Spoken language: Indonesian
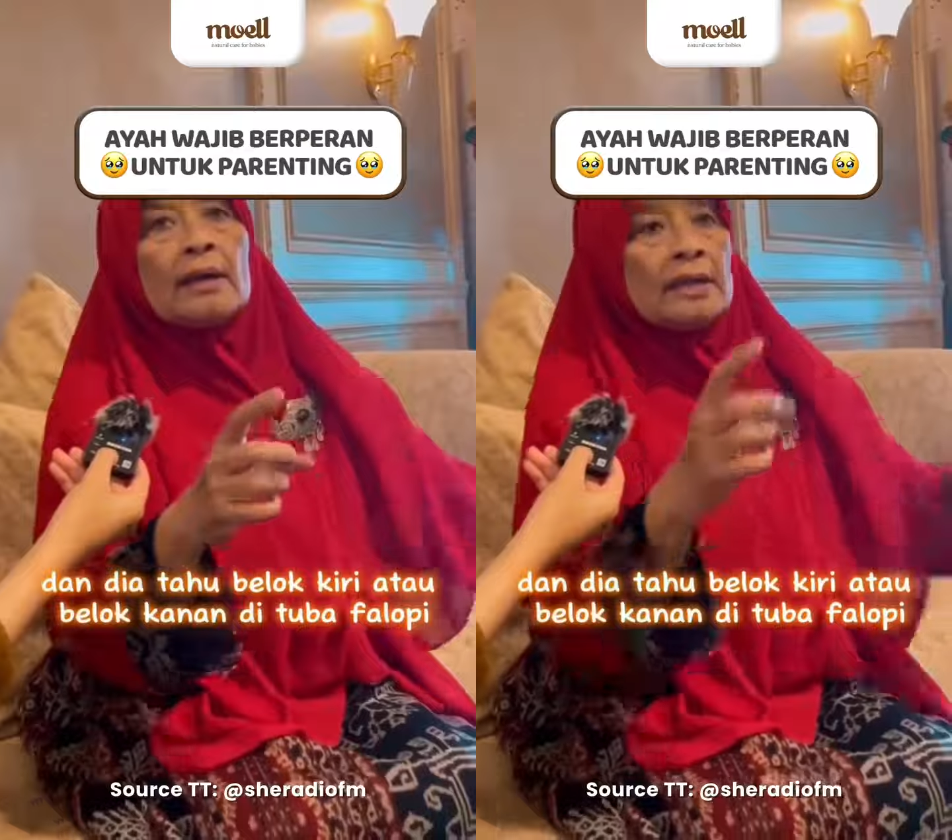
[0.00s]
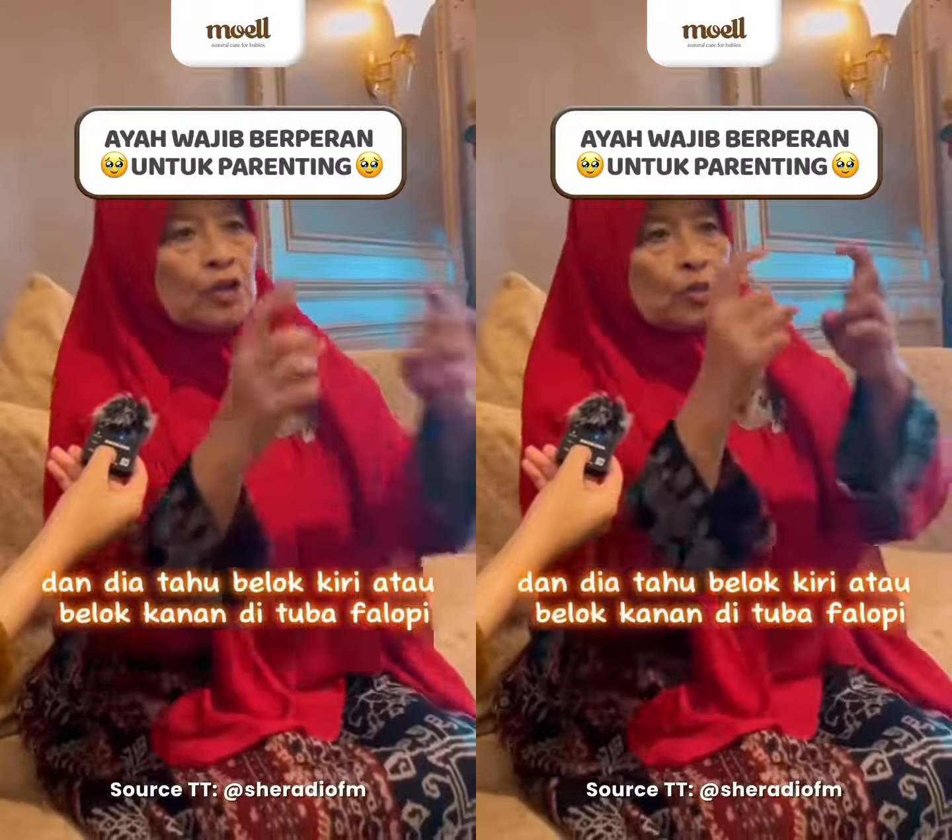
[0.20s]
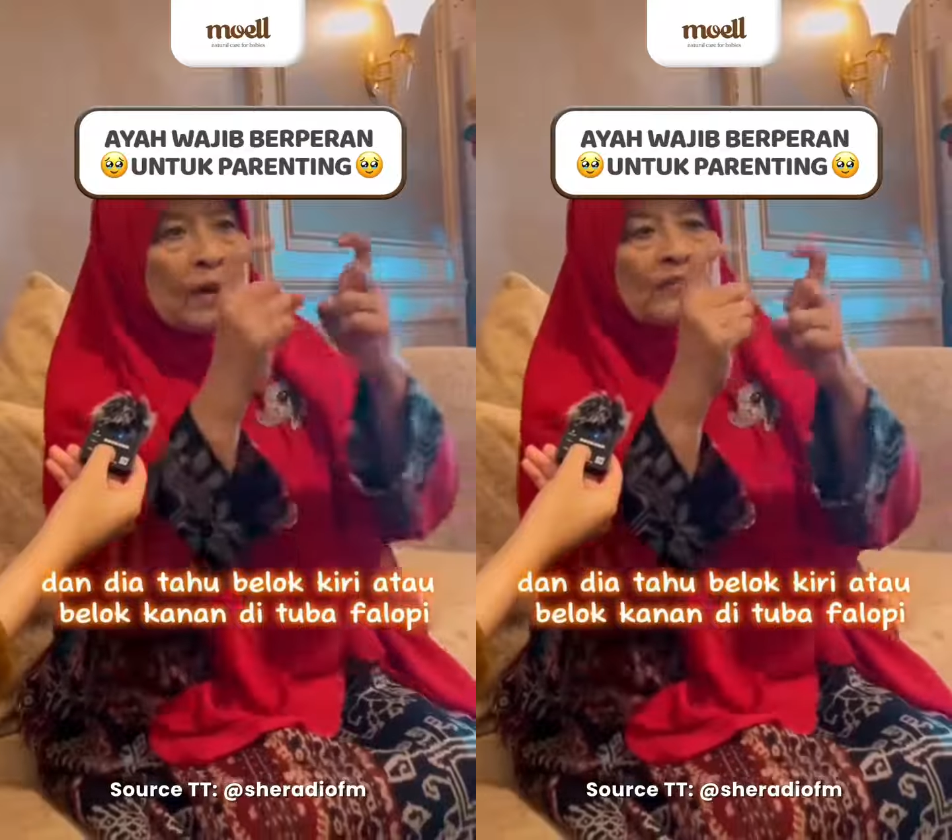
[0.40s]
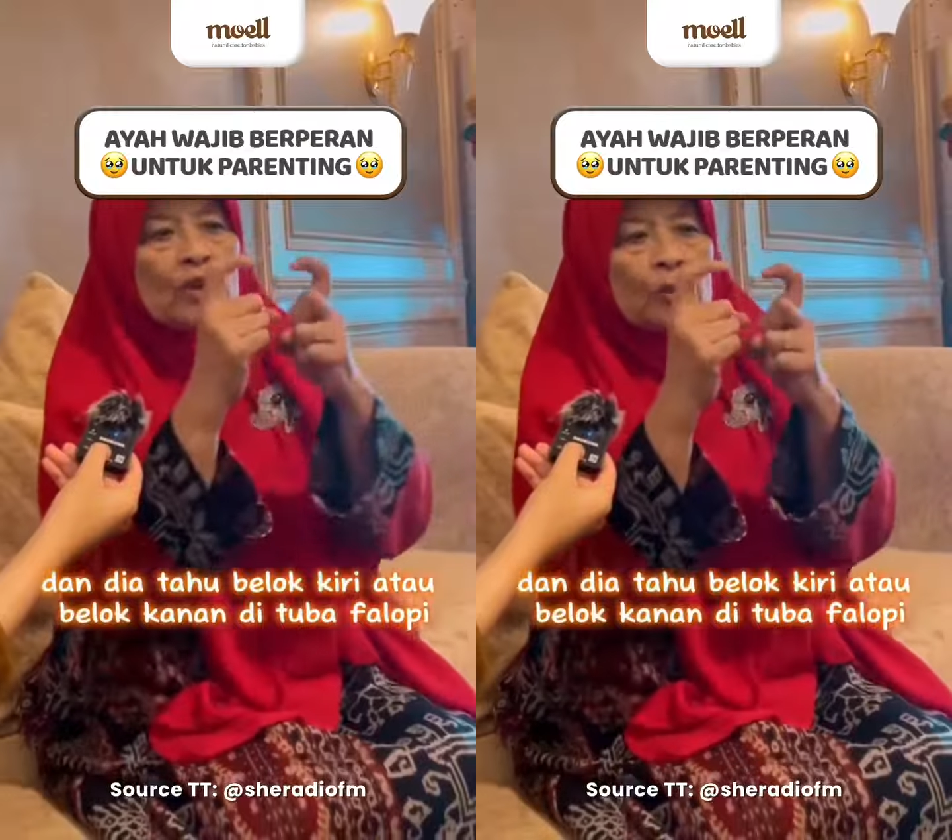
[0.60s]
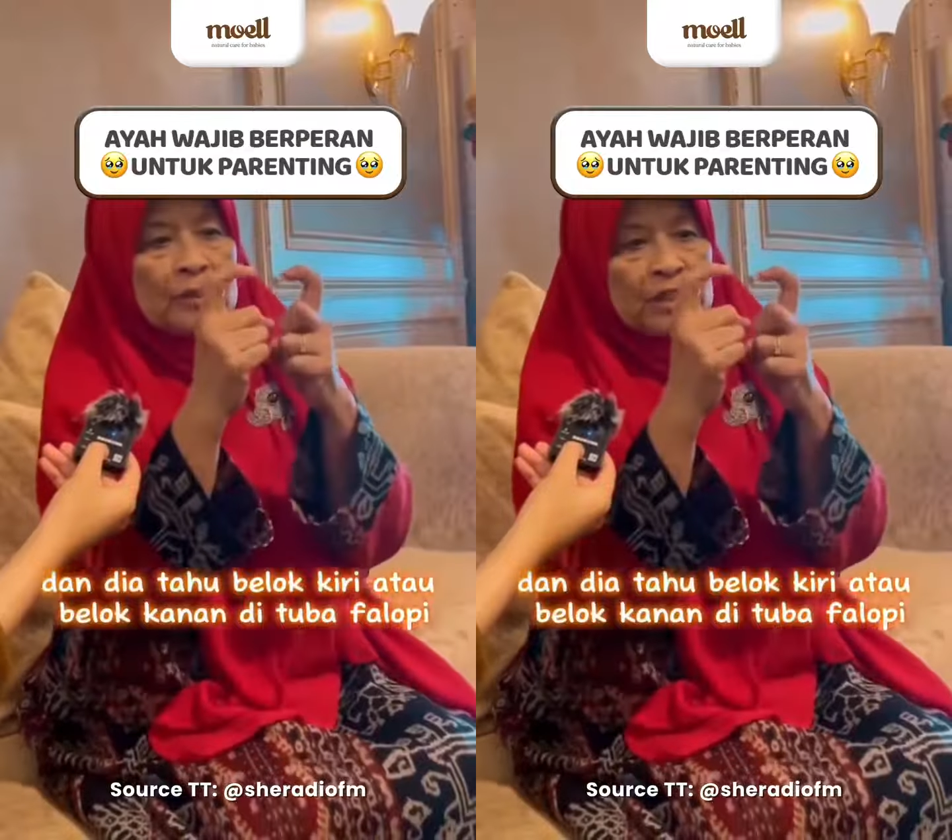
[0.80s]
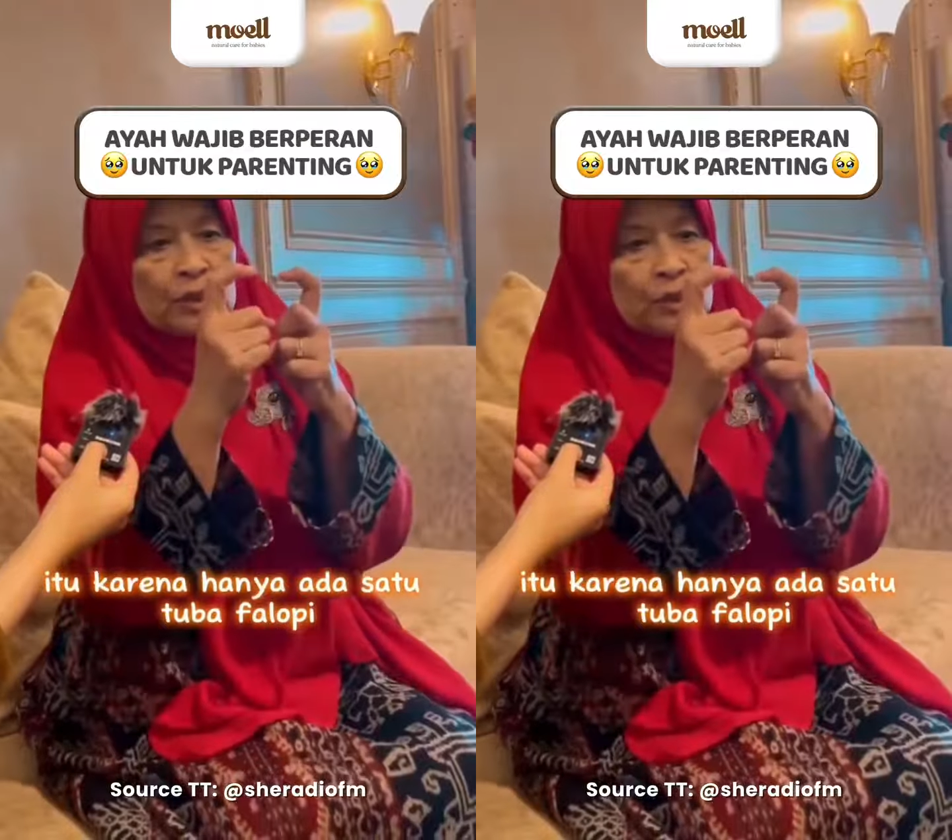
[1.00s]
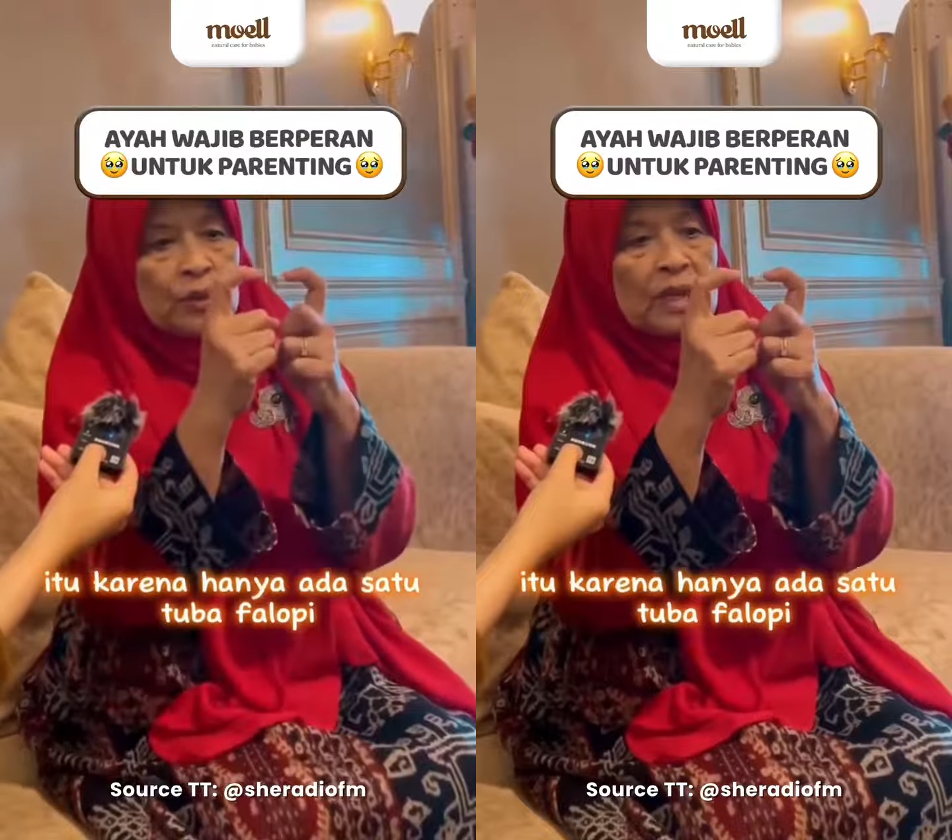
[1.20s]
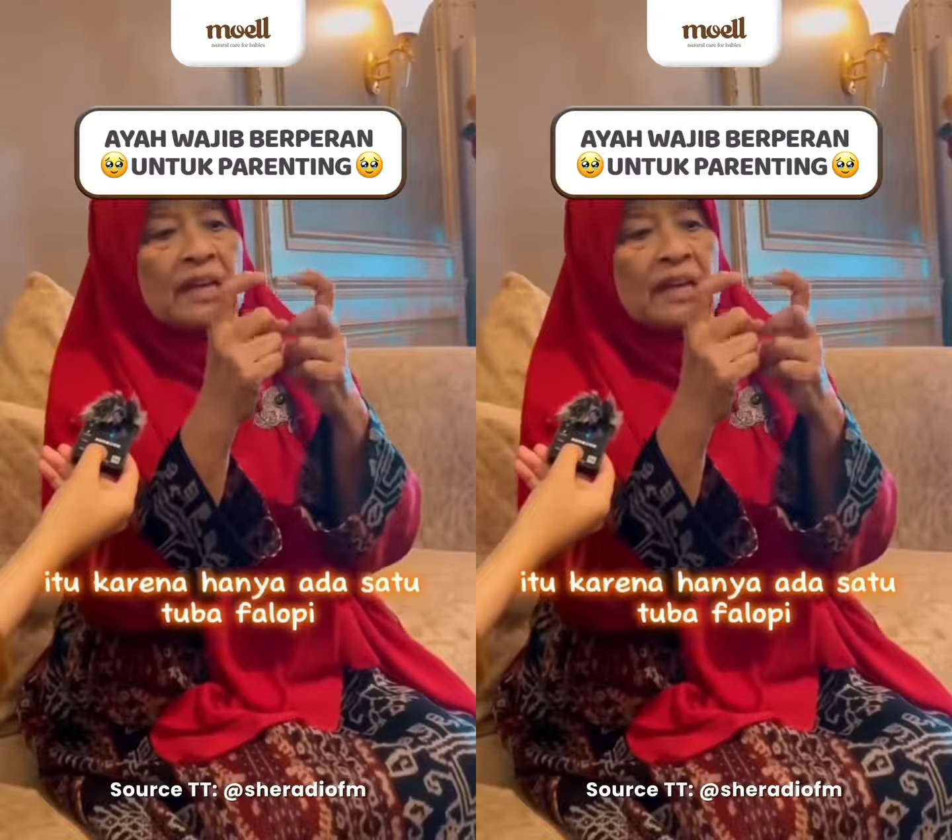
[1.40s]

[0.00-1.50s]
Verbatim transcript: di tuba falopi itu